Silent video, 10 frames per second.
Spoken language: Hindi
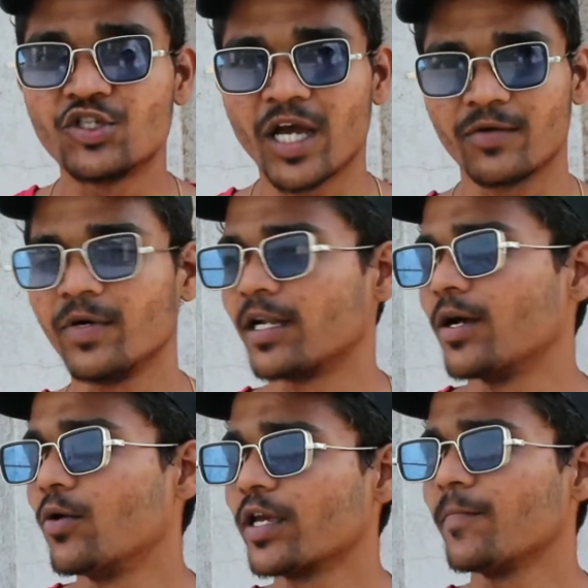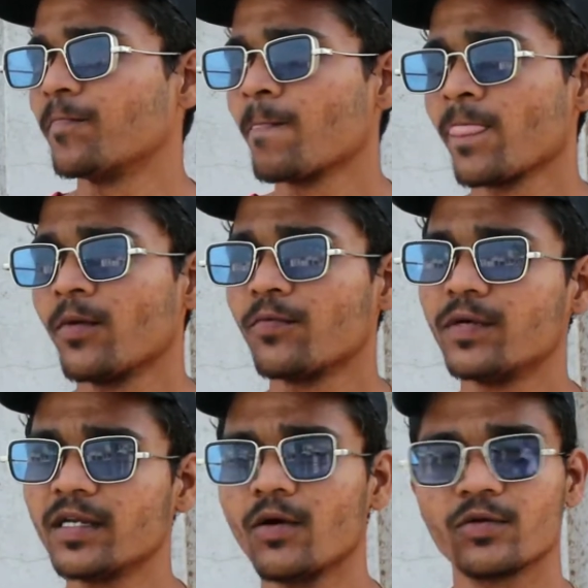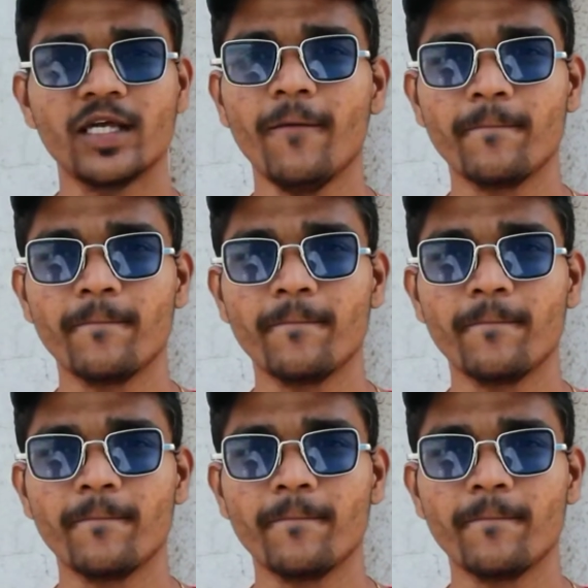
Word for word: जानवर है ओके फिर क्या होता